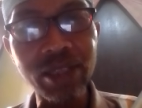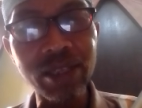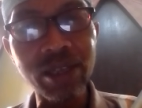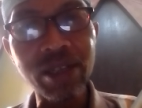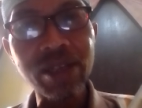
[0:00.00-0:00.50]

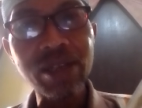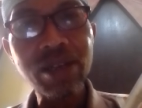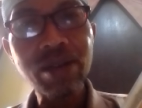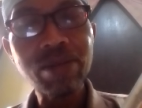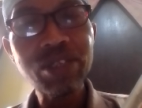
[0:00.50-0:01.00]
nanti
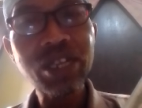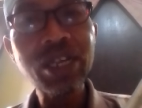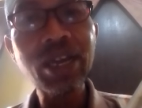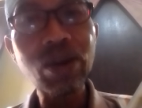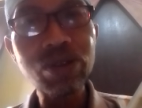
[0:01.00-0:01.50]
eh, menjadi
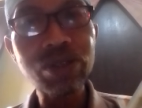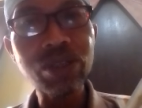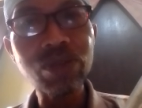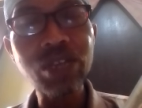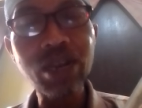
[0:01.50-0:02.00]
chaos
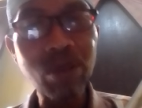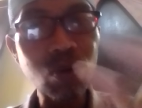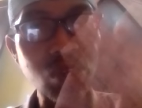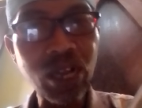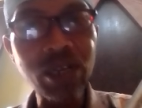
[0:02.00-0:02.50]
gitu dan
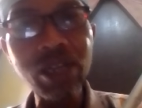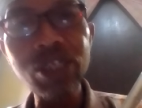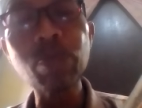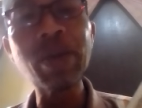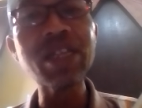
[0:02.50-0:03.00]
merusak dari
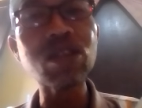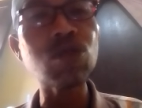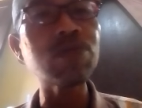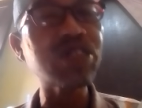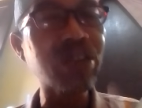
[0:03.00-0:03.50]

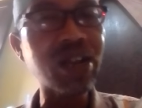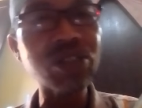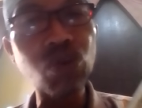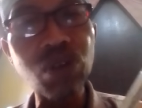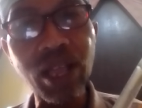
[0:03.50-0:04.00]
spektrum
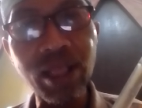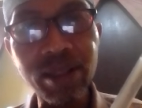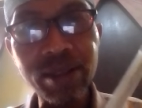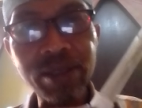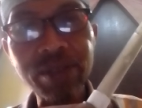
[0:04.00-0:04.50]
internasional
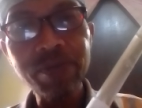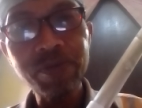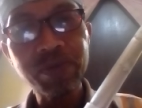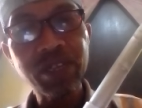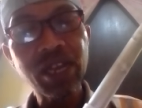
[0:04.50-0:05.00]

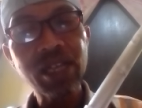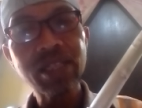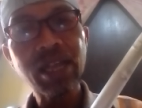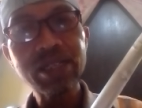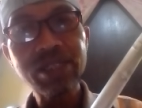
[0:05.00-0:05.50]
ya
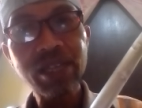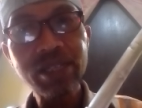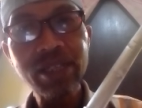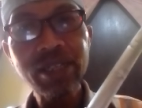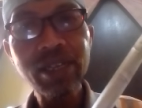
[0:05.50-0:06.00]

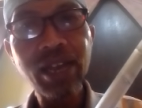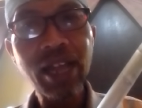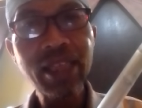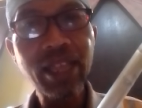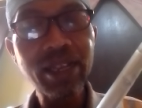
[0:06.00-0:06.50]
jadi
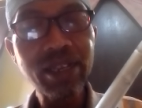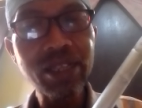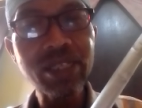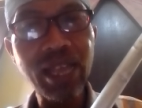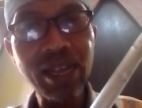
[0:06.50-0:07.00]
anten
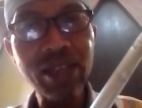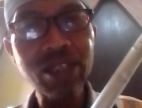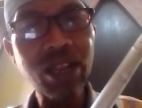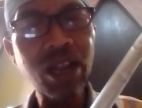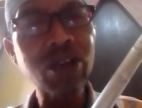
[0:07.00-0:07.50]
ini jangan
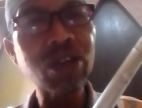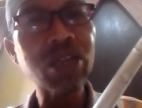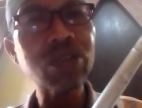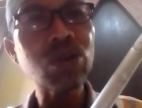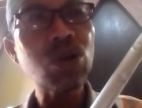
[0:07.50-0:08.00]
selarakan
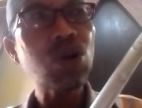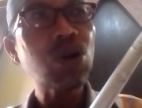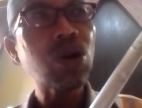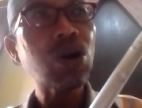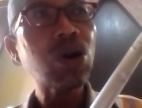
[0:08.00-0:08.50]
dengan
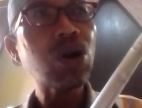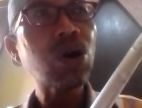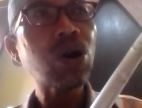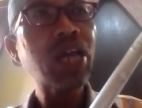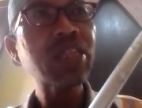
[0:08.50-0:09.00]
uh,